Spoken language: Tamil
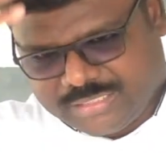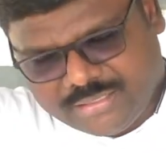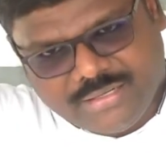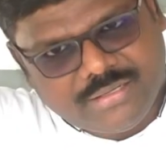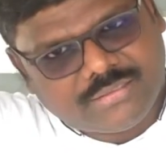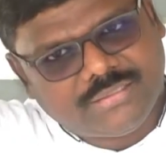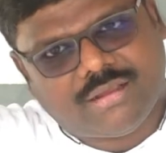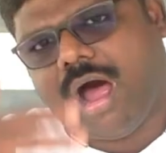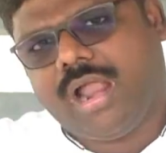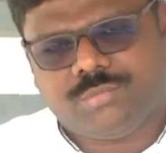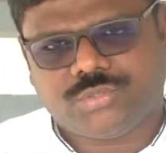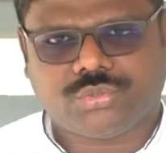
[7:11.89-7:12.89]
தலையில இருந்து
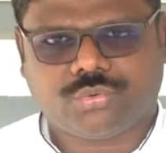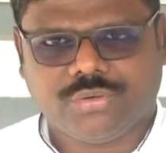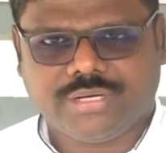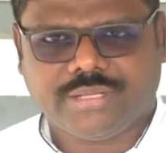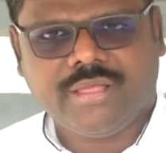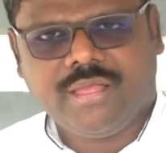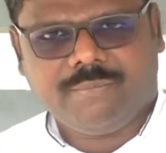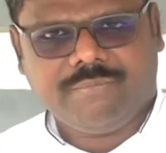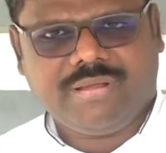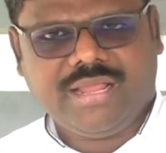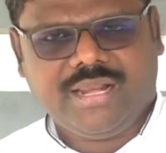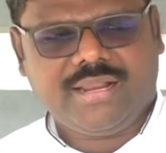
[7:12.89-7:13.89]
கால் முதற்கொண்டு
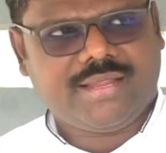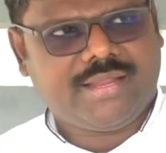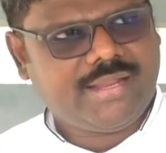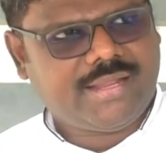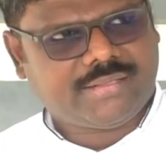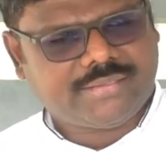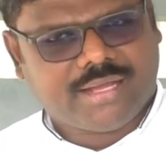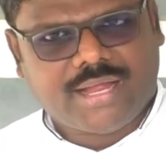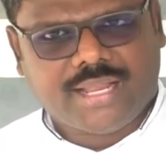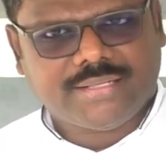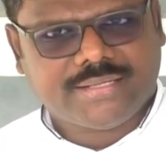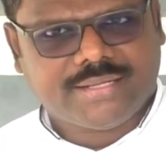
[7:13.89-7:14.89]
மேலே அந்த
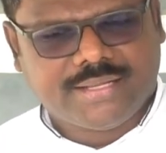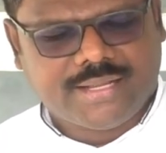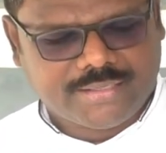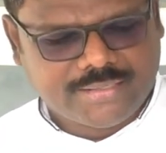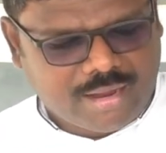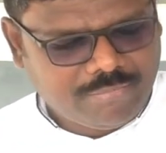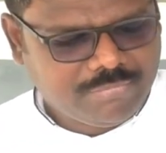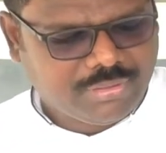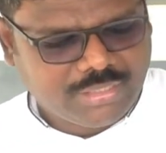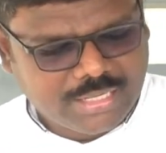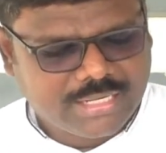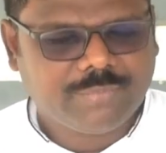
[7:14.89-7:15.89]
அந்த அந்த
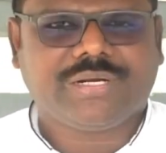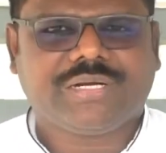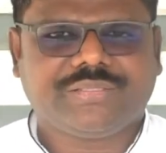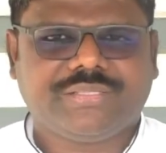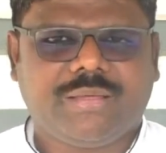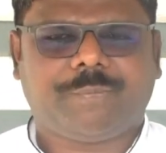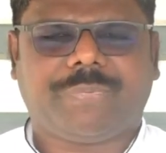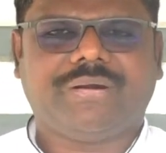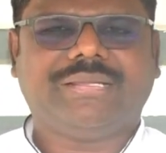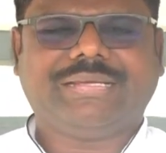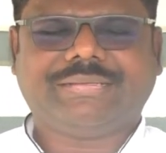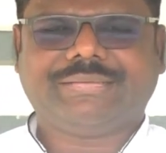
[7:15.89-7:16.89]
அம்புகள் என்ன பண்றது இல்லை
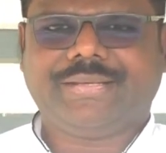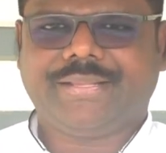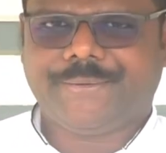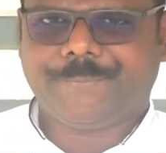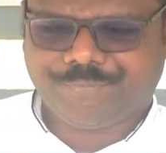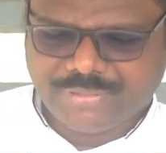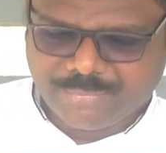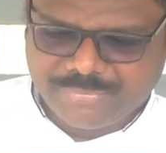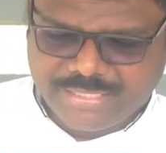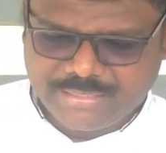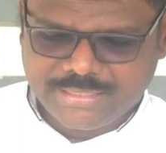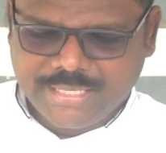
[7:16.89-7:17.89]
பட்டுக்கிறது இல்லை அமேன்